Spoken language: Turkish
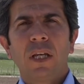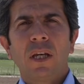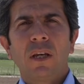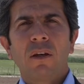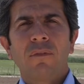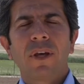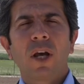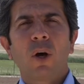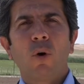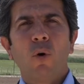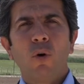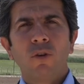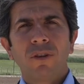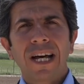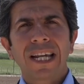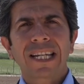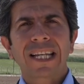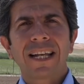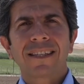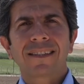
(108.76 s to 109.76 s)
Ve
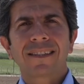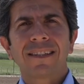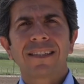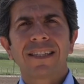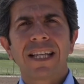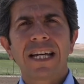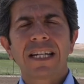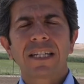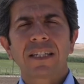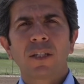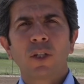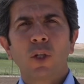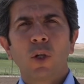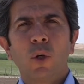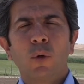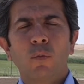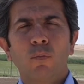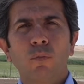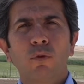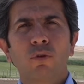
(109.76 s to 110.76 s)
onlar gelsinler
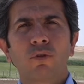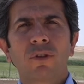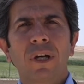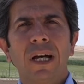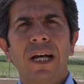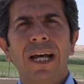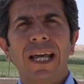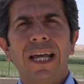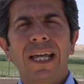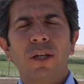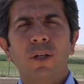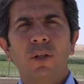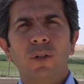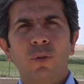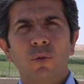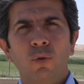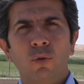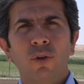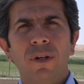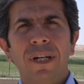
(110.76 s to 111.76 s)
burada
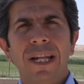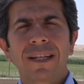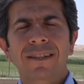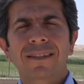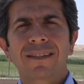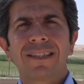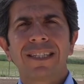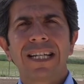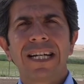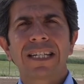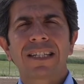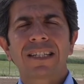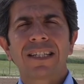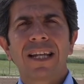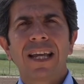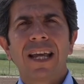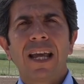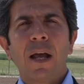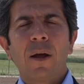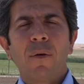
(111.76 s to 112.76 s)
ürün eksinler.
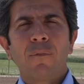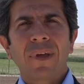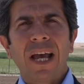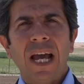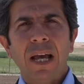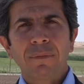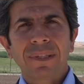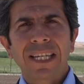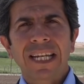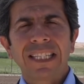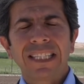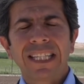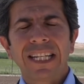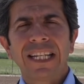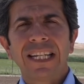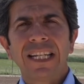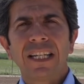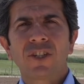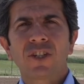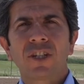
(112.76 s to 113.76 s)
Hem
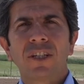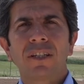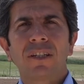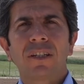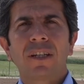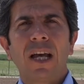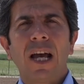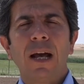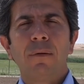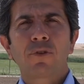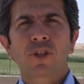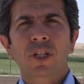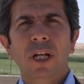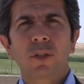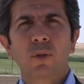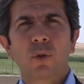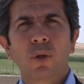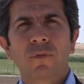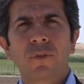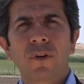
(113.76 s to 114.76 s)
kendileri için hem
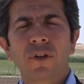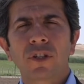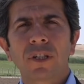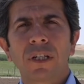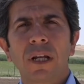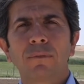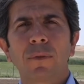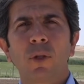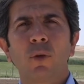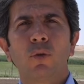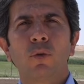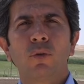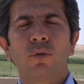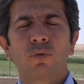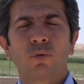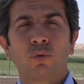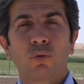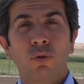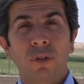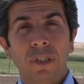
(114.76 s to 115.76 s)
Şanlıurfa için hem de
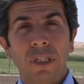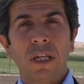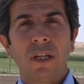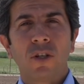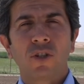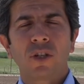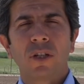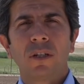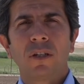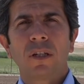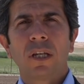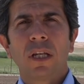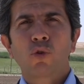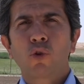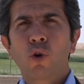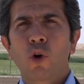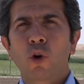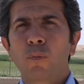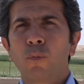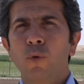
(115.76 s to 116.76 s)
Türkiye için
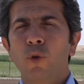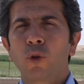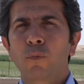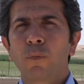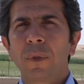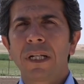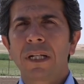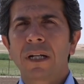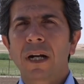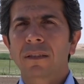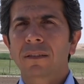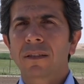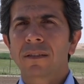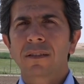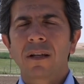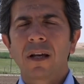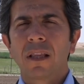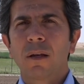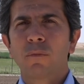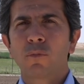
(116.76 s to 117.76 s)
çok büyük bir katkı
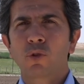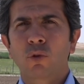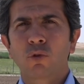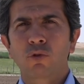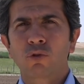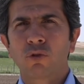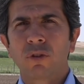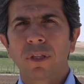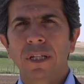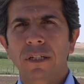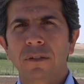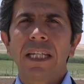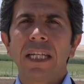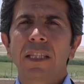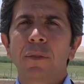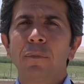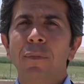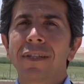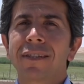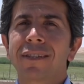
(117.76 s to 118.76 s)
sağlamış olsunlar.
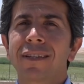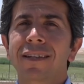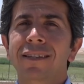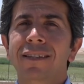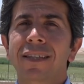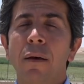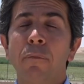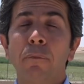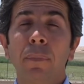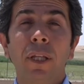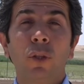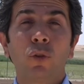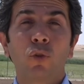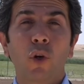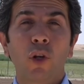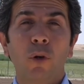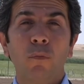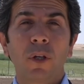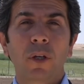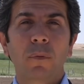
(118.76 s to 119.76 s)
70-80 bin
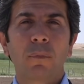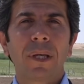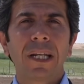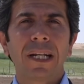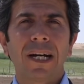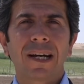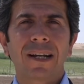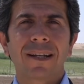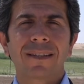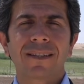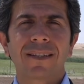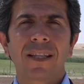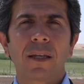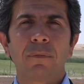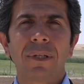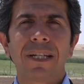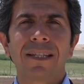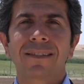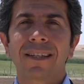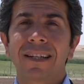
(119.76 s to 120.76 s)
dönümlük bir arazide
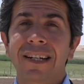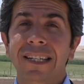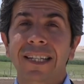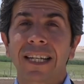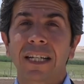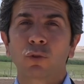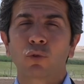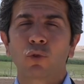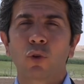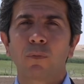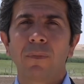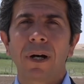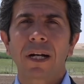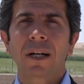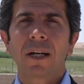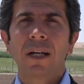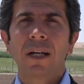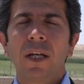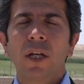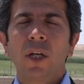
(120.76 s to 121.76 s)
bir sera kent kurmak
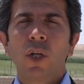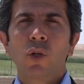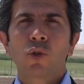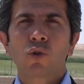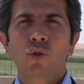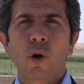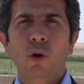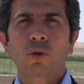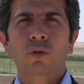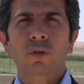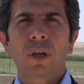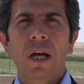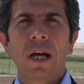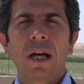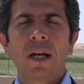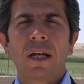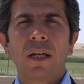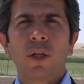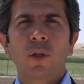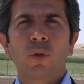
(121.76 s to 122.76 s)
çok
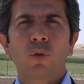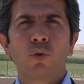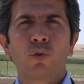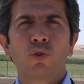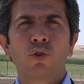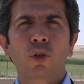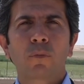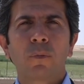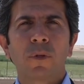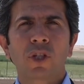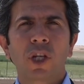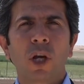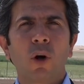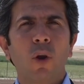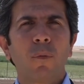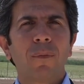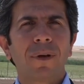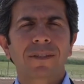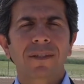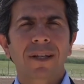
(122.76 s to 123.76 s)
da küçük bir şey
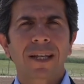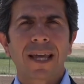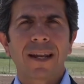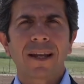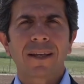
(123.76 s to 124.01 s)
olmasa gerek.